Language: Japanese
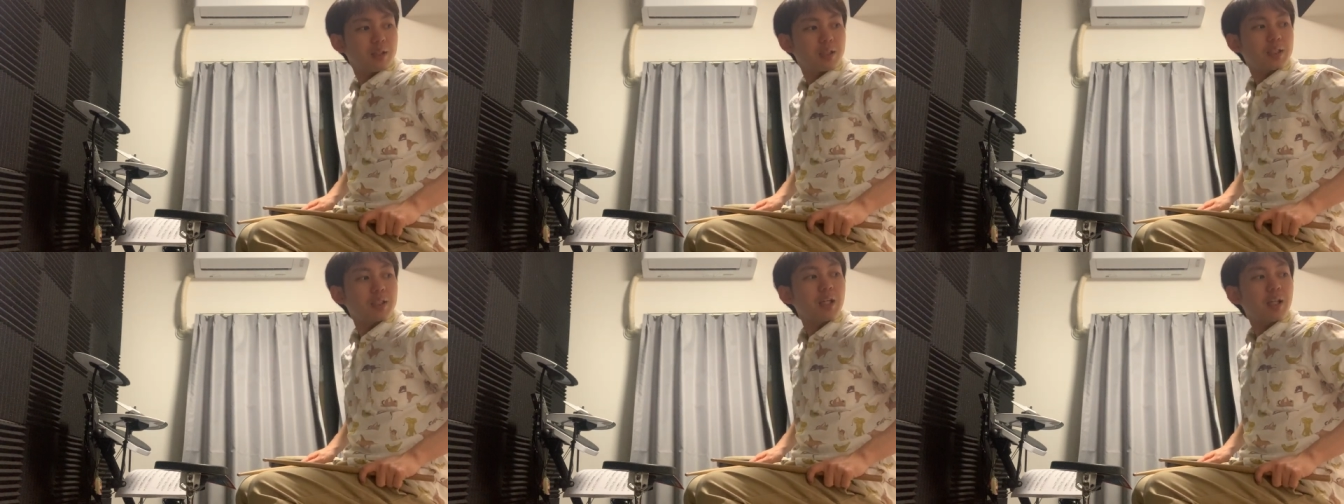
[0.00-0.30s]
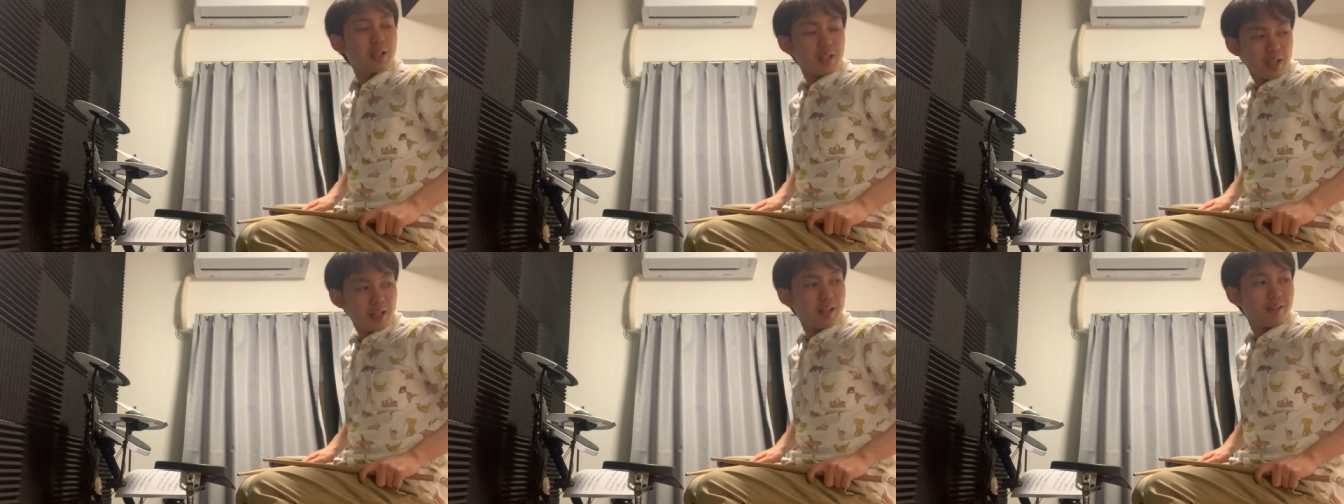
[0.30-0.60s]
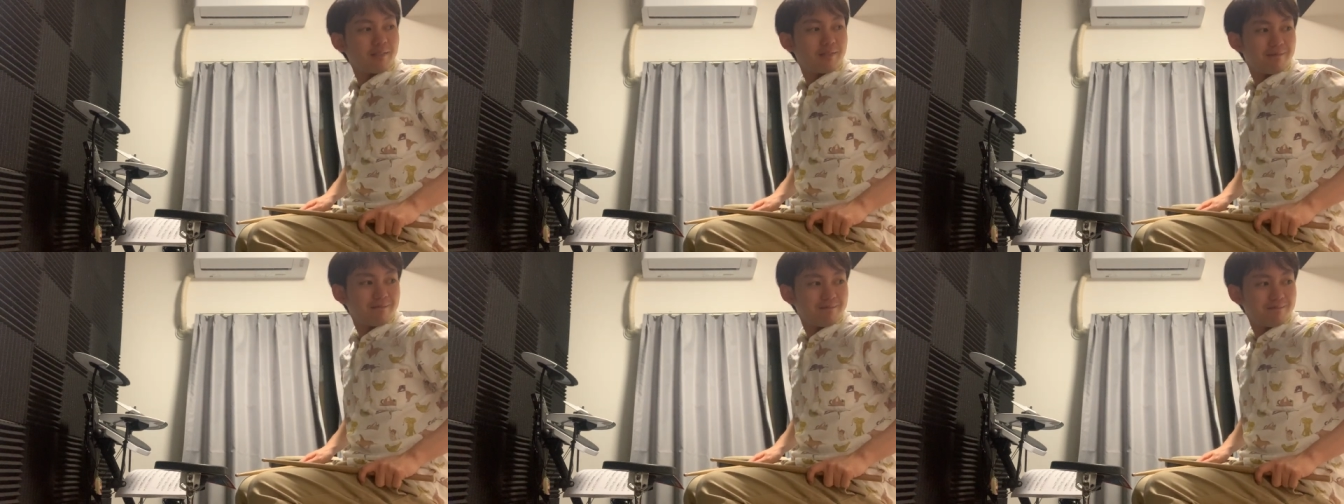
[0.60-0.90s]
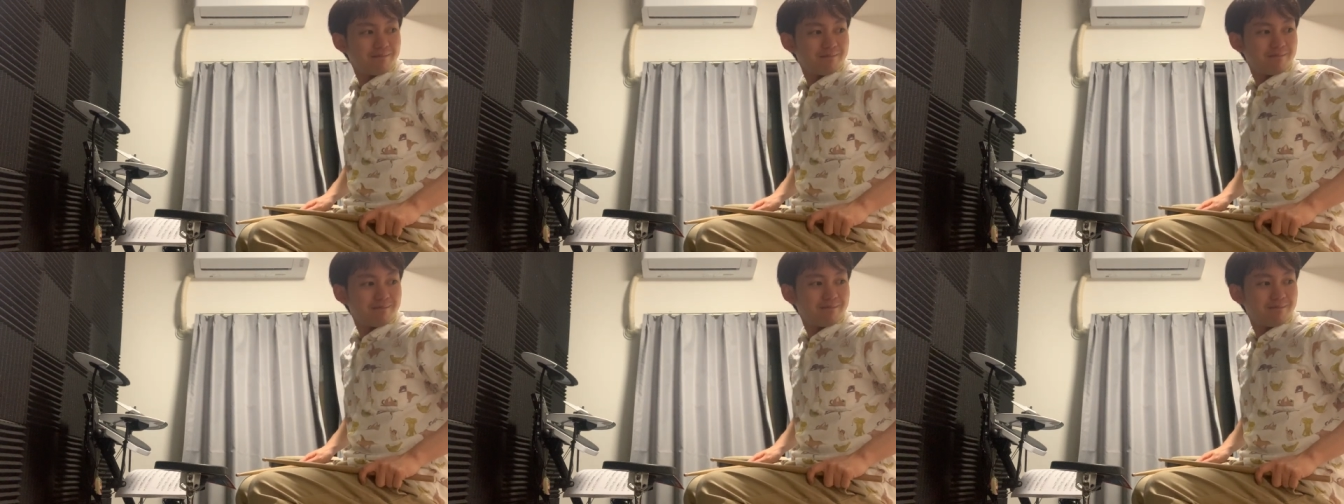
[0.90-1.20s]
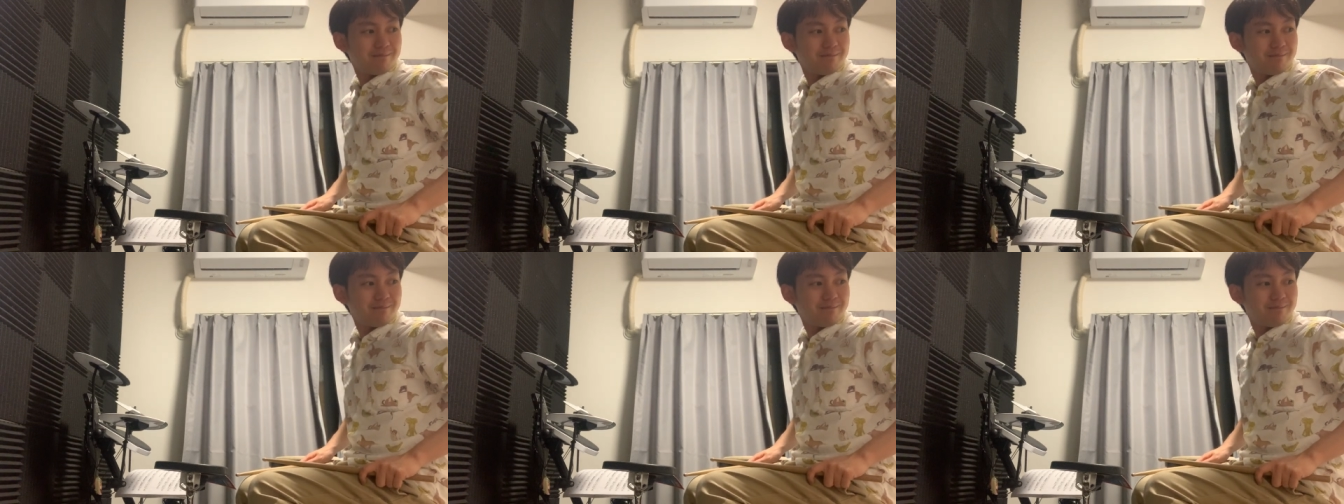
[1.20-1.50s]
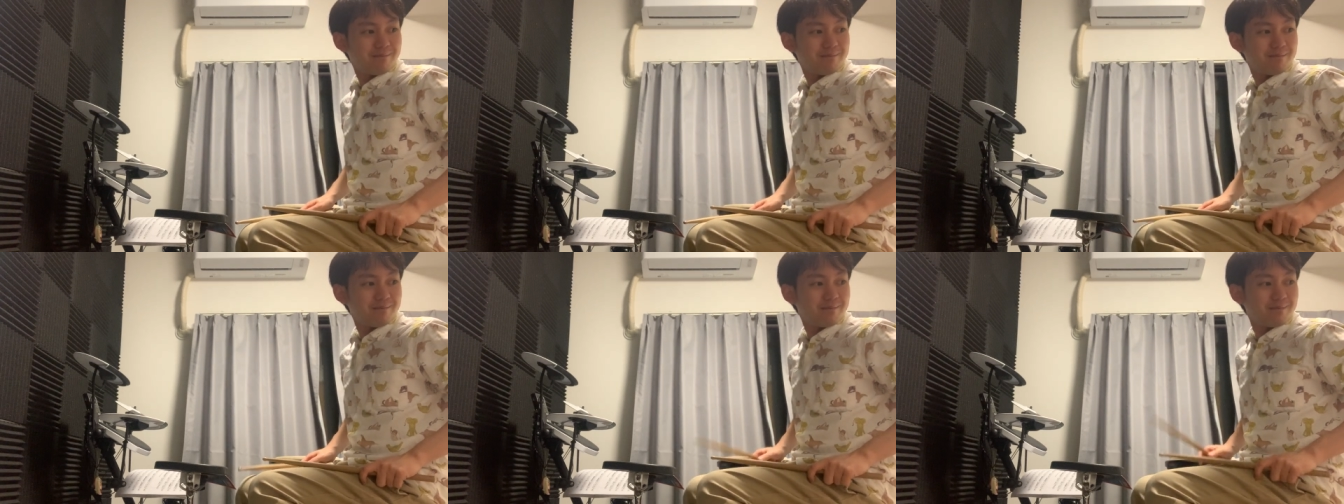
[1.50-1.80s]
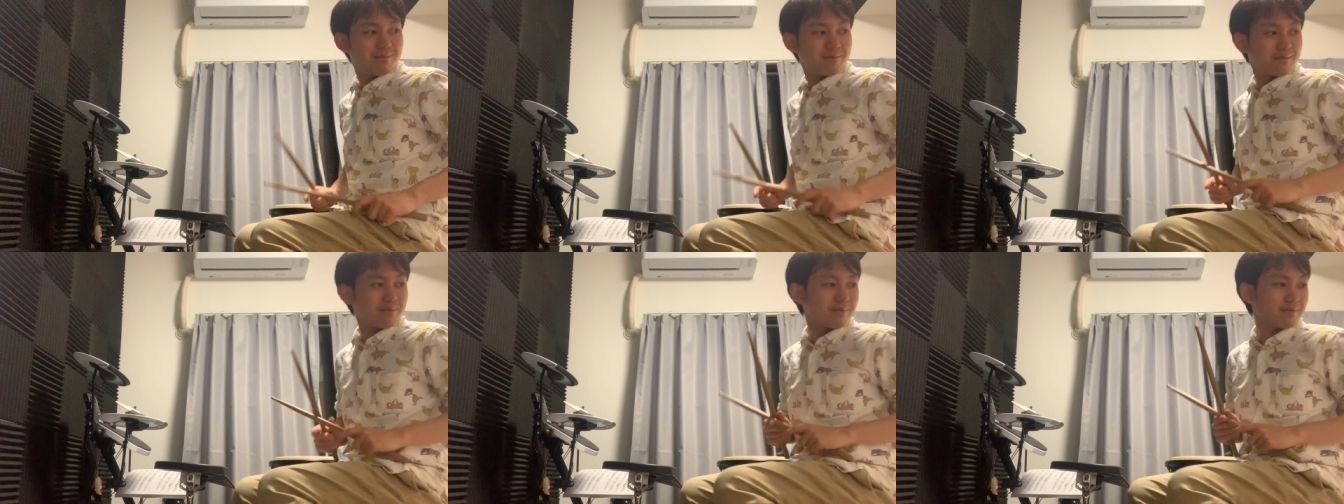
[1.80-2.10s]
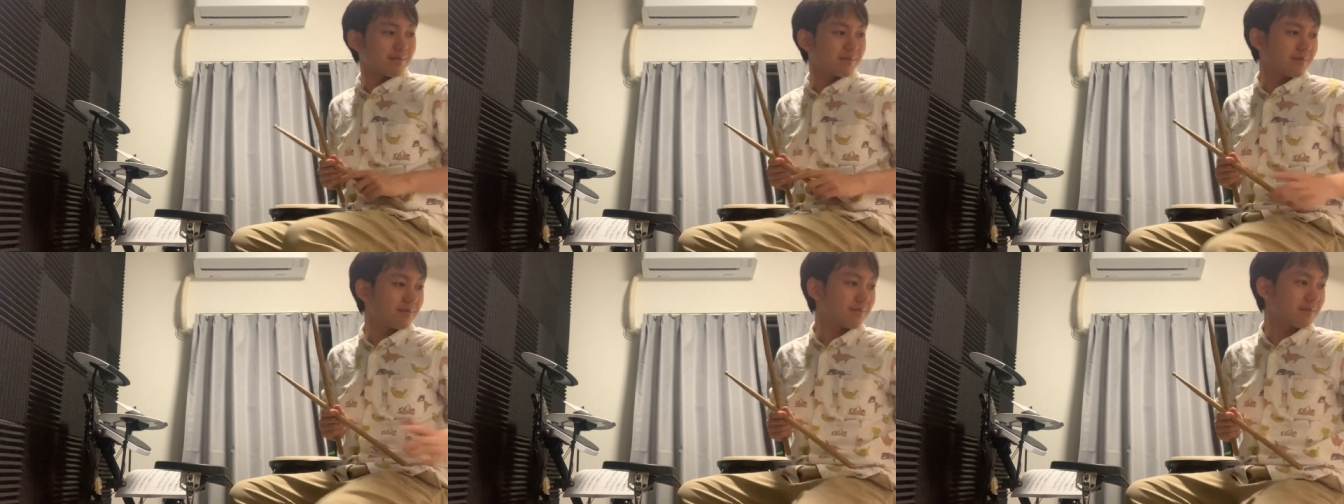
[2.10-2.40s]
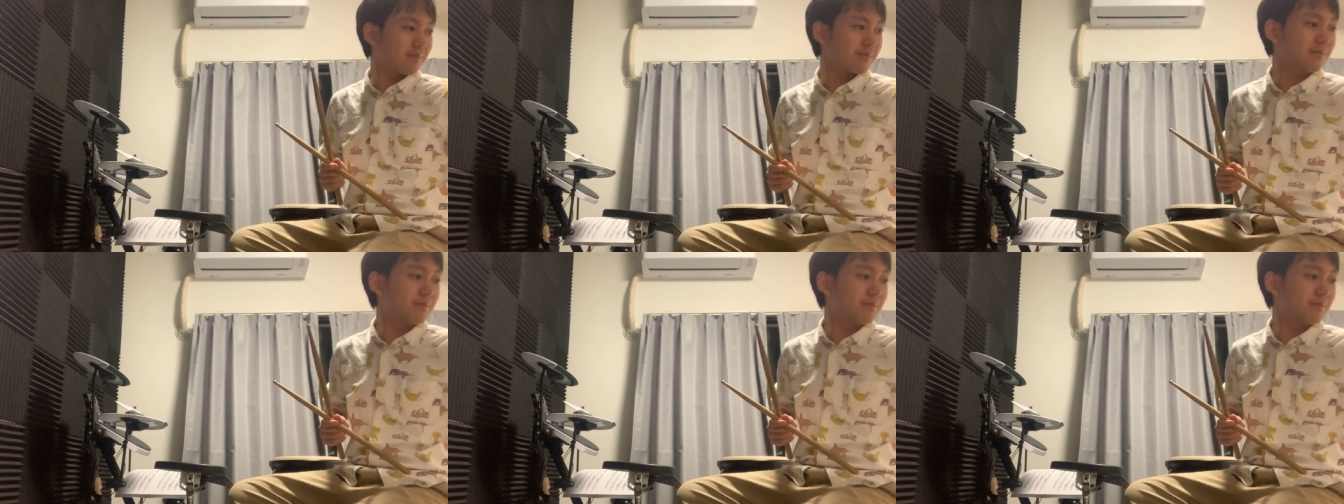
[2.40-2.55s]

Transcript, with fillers: じゃあね。は